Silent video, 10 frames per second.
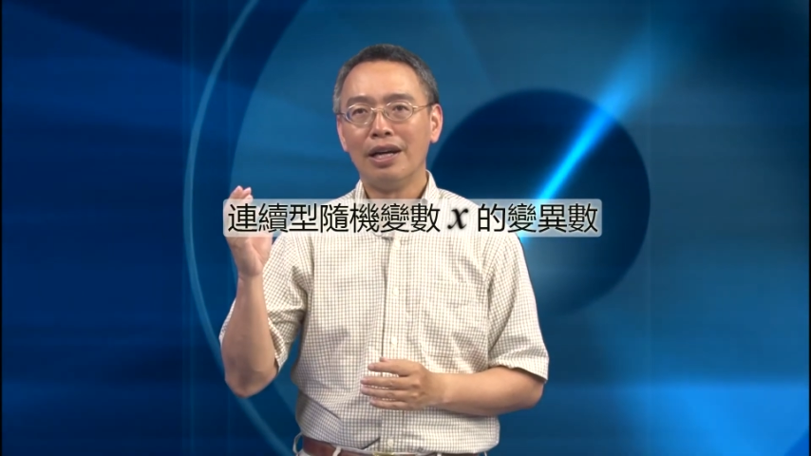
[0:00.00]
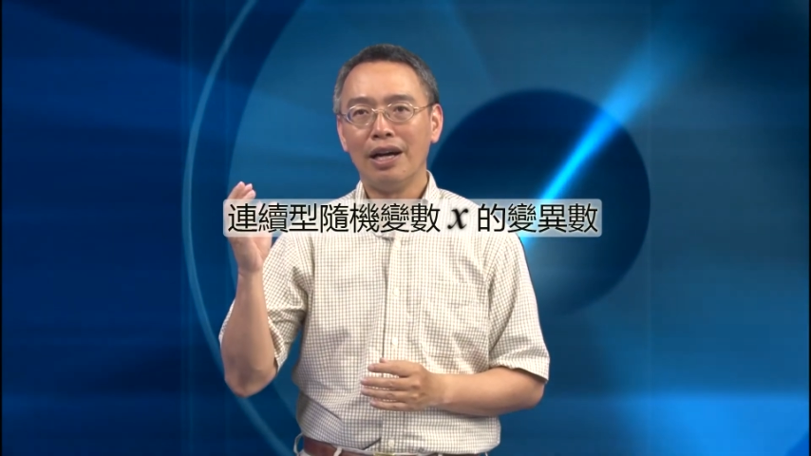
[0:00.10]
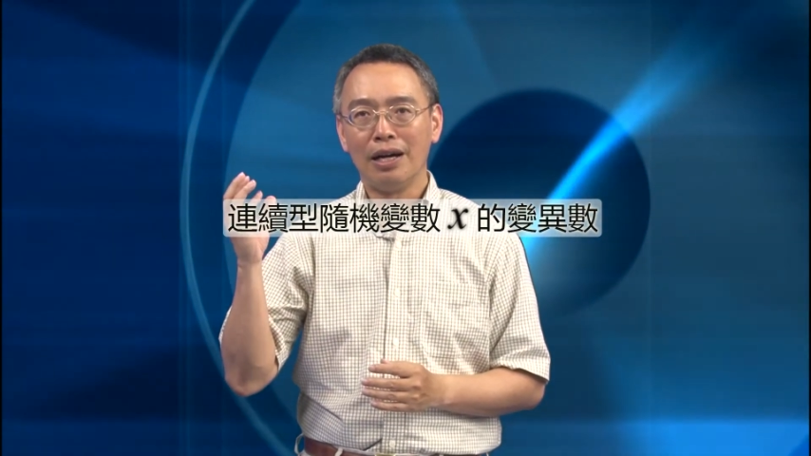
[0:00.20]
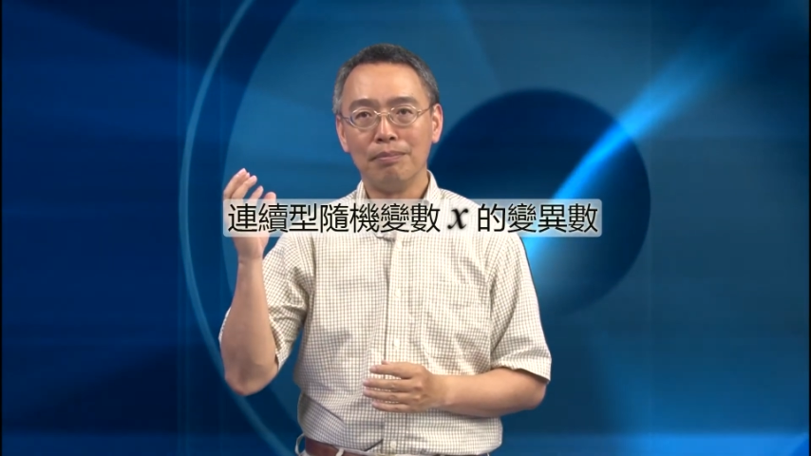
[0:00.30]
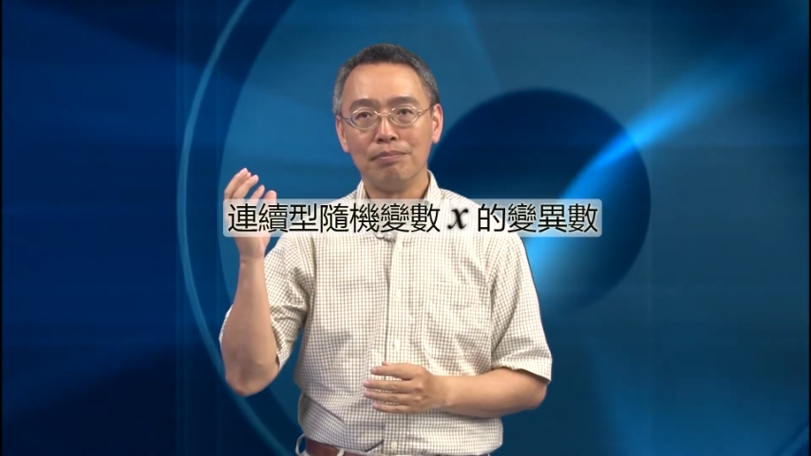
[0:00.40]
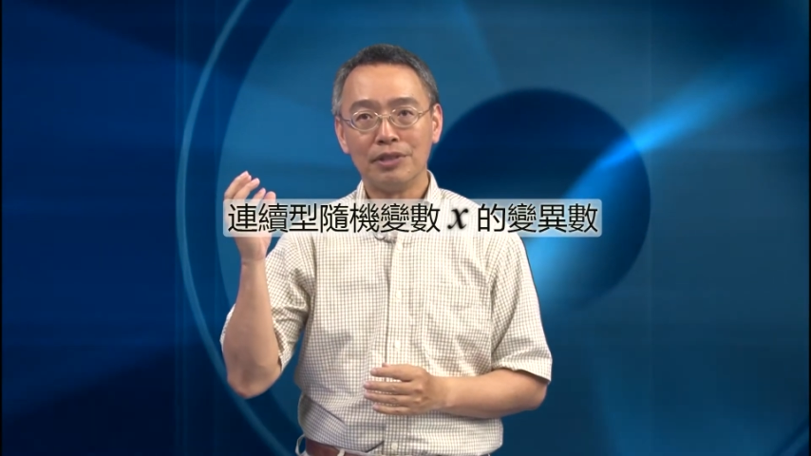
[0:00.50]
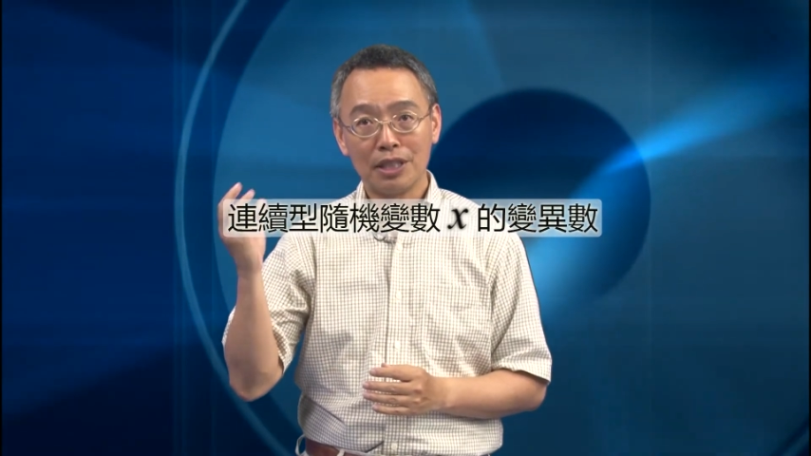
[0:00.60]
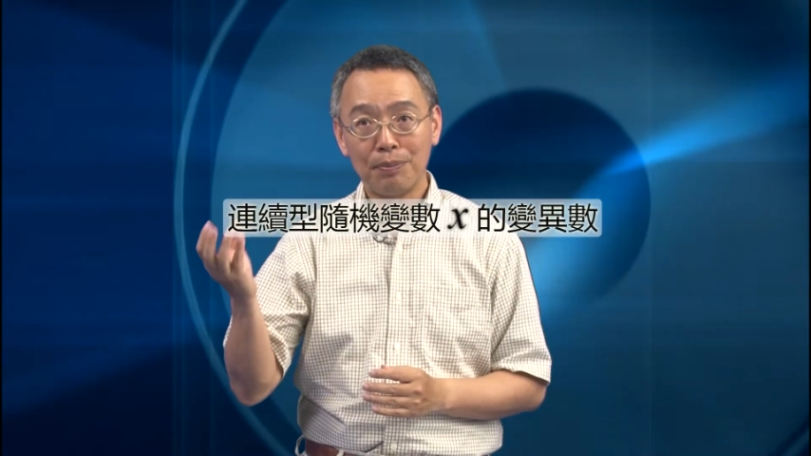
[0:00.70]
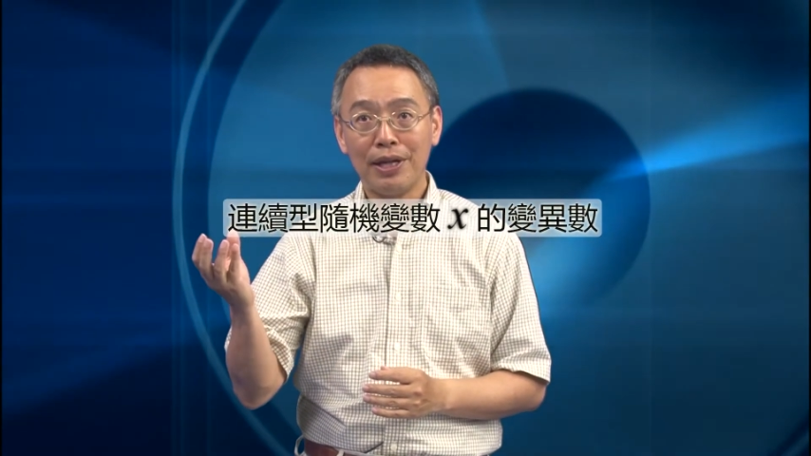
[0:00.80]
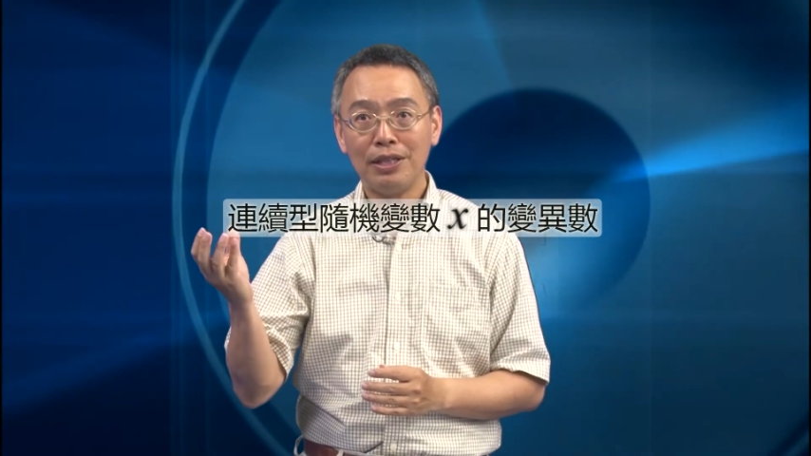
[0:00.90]
啊，这
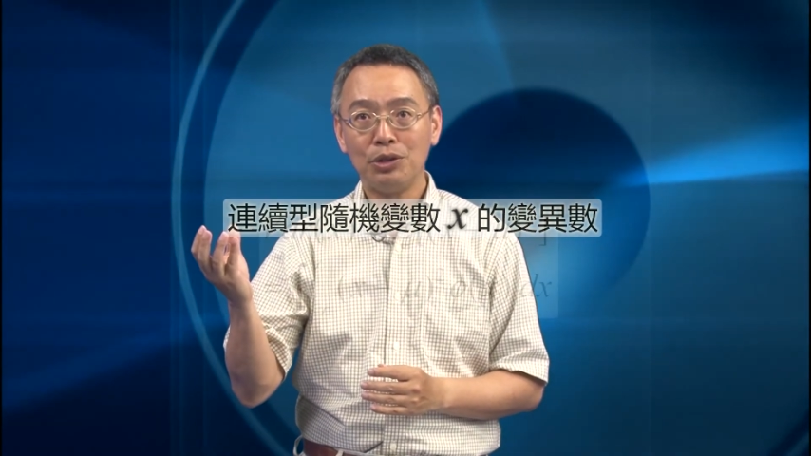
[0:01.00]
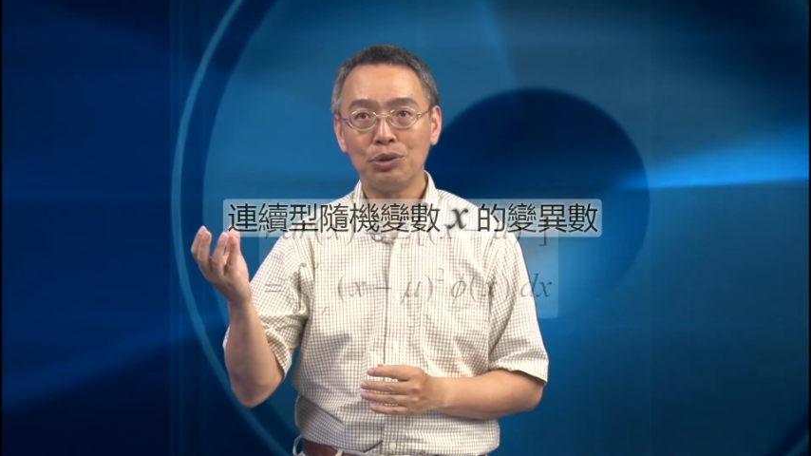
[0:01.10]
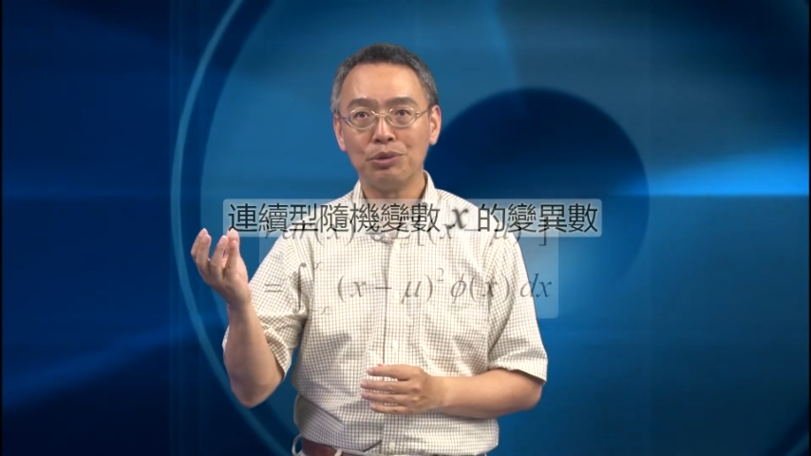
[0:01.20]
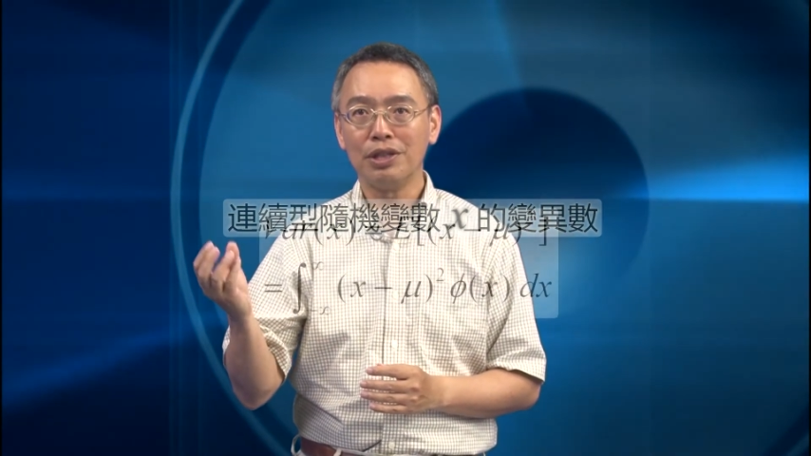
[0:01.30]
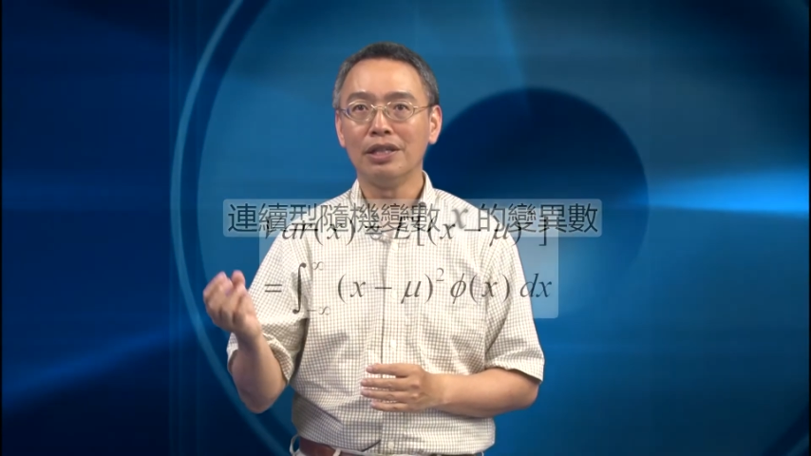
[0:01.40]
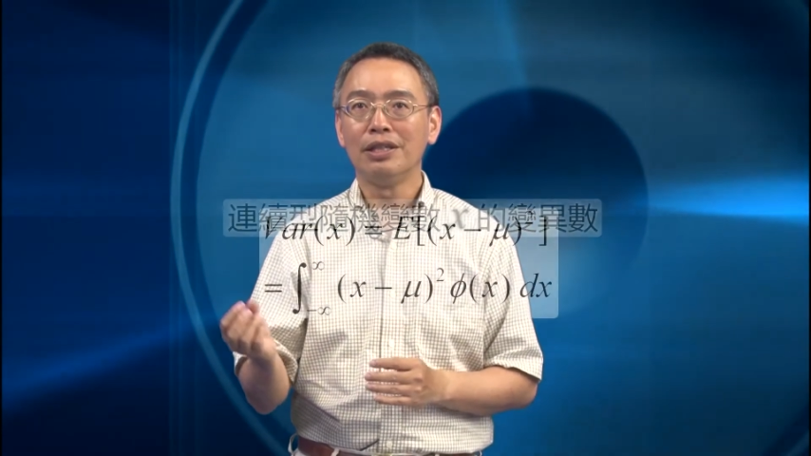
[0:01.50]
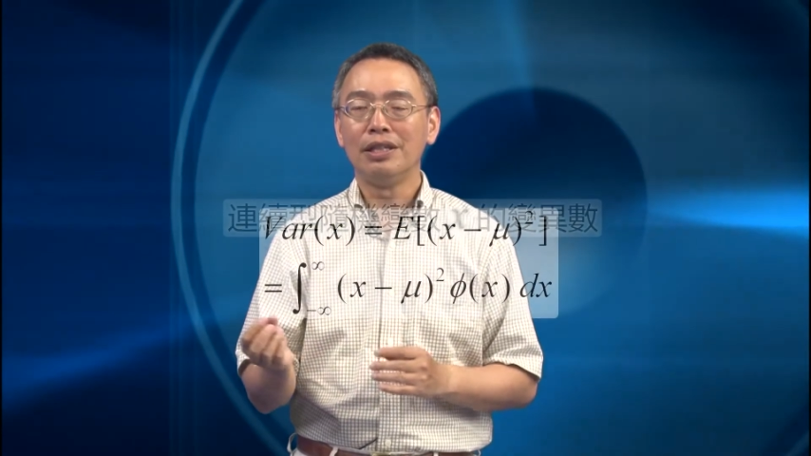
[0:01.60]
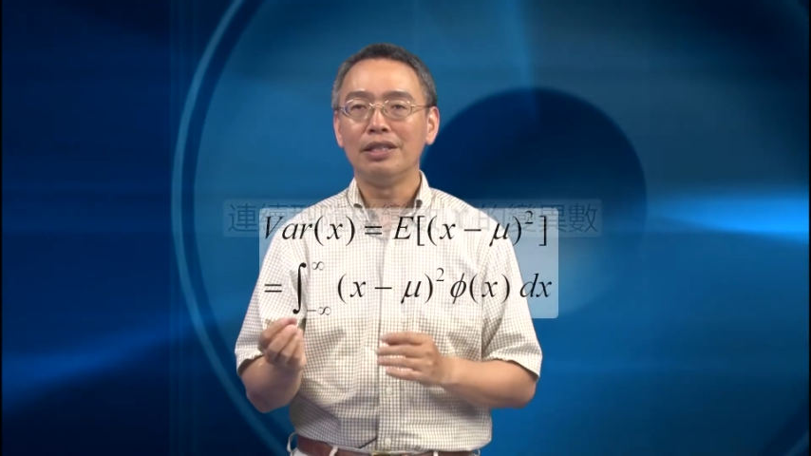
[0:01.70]
个变异数呢，